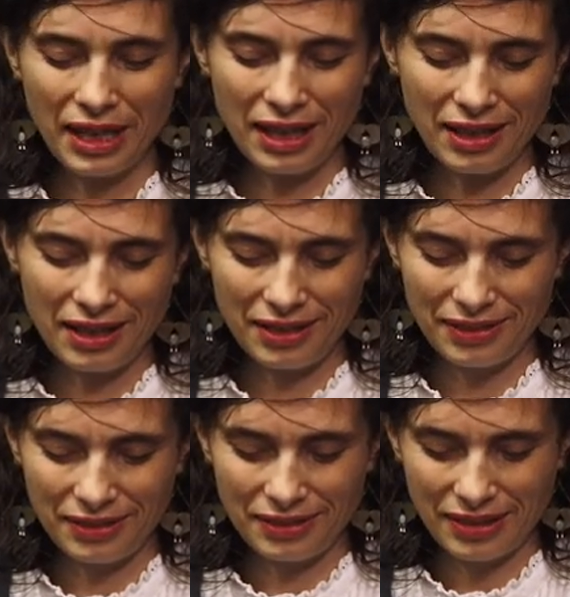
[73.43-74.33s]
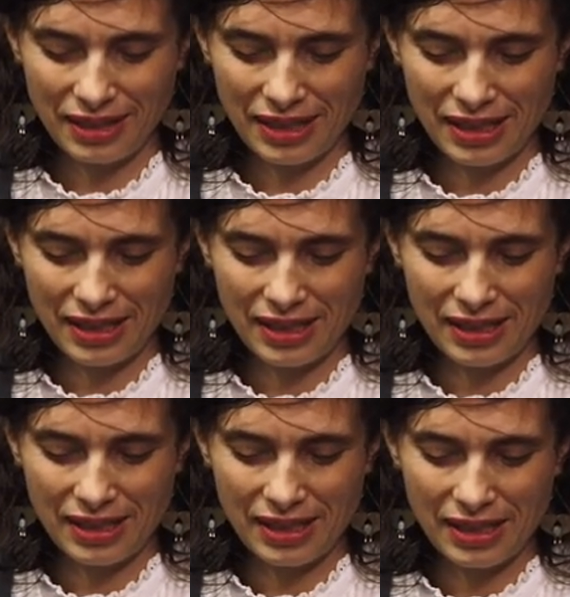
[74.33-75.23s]
Euh,
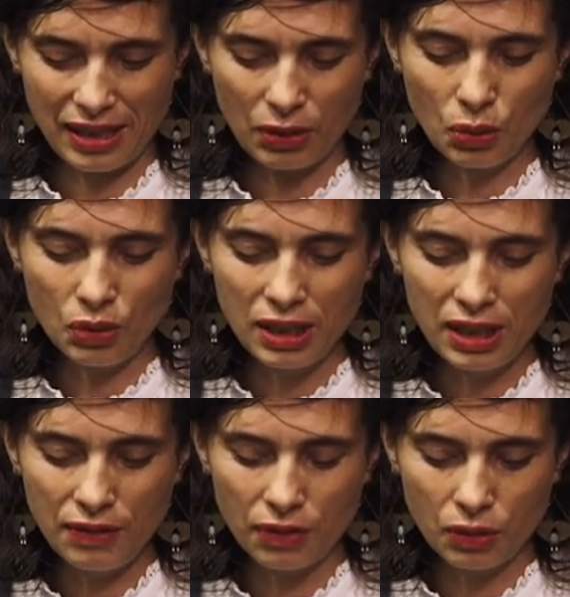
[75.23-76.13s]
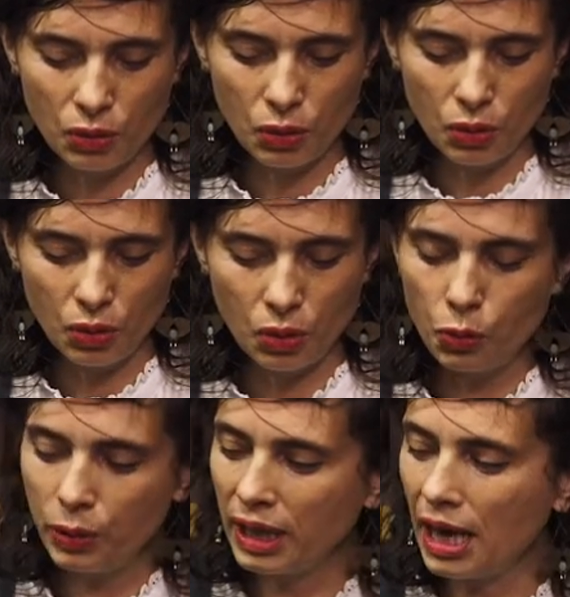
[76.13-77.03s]
c'est un livre, donc, euh,
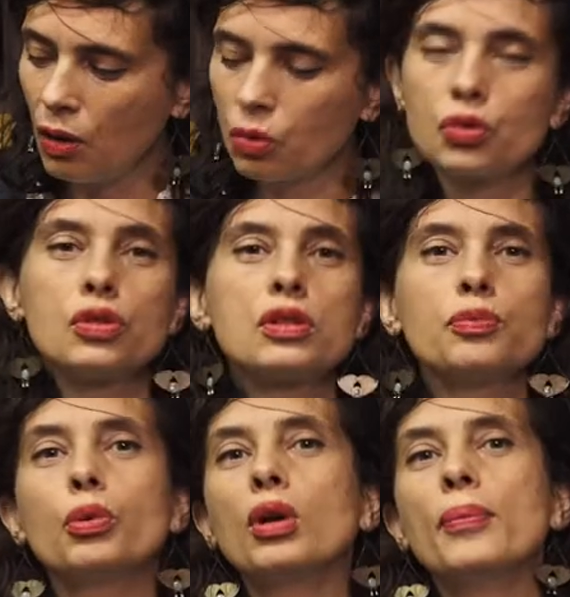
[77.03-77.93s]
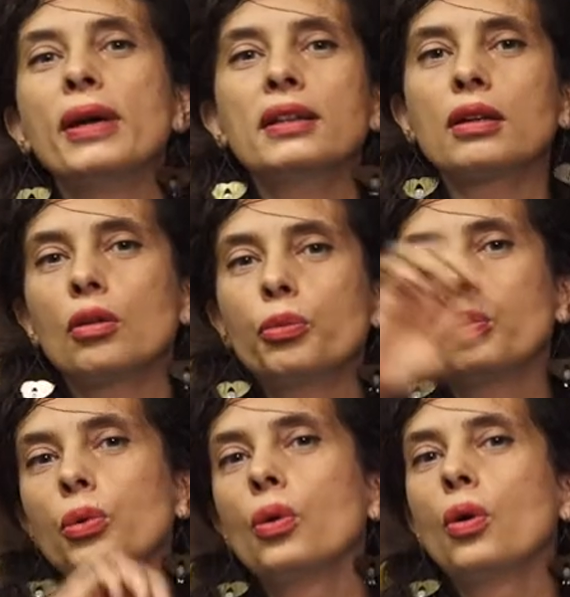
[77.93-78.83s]
Rupika, juste pour la mettre un
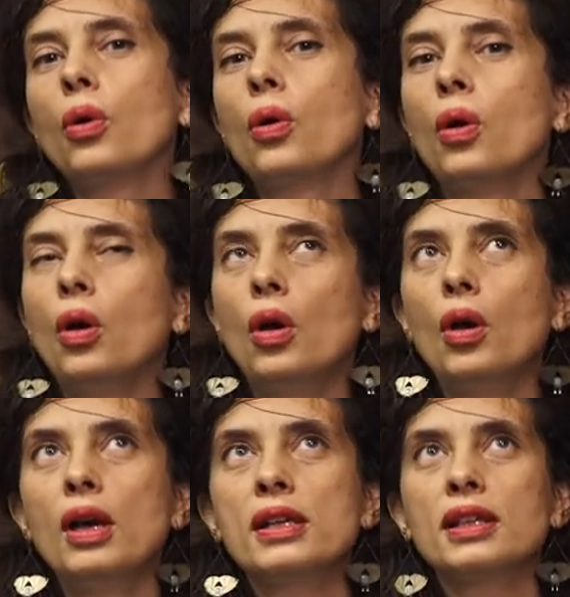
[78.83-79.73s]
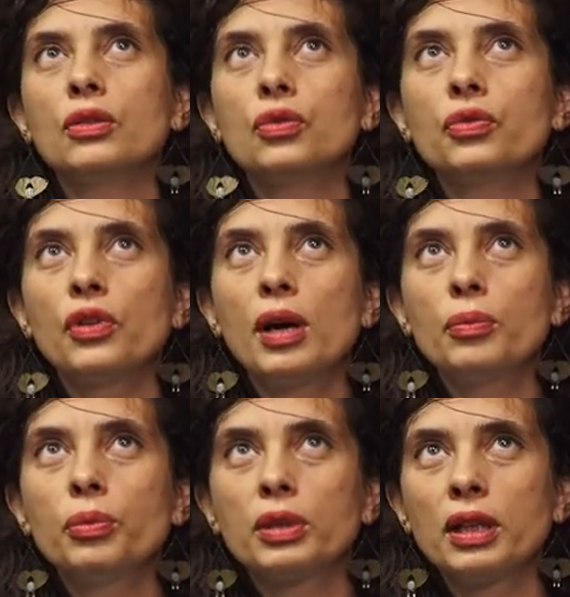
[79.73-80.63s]
peu en c'est une
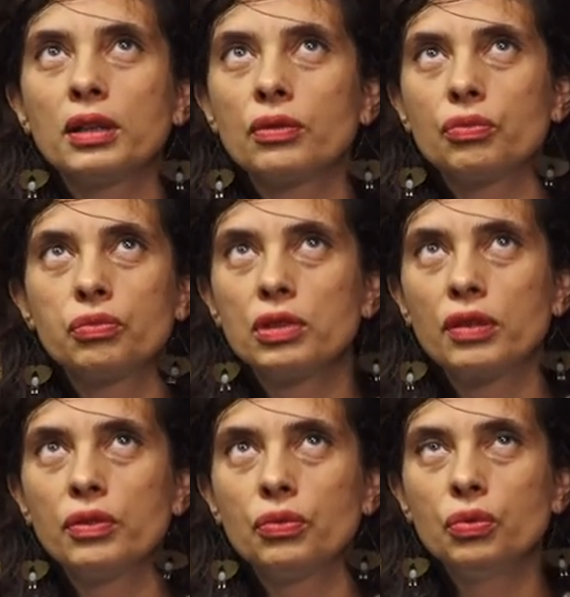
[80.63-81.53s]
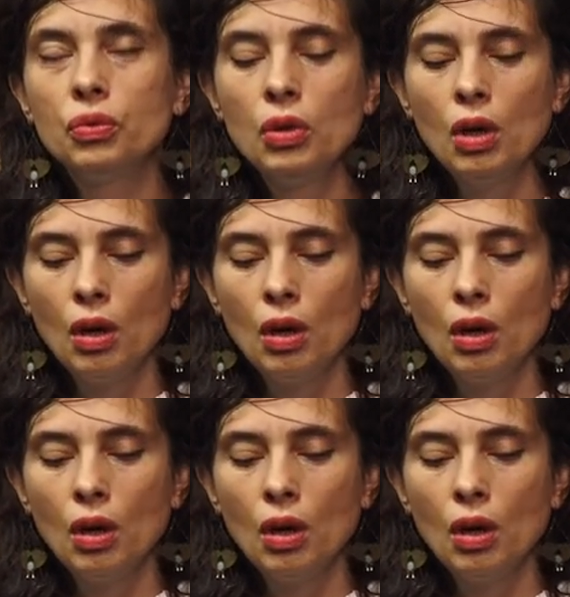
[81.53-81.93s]
femme, peut-être, vous avez vu,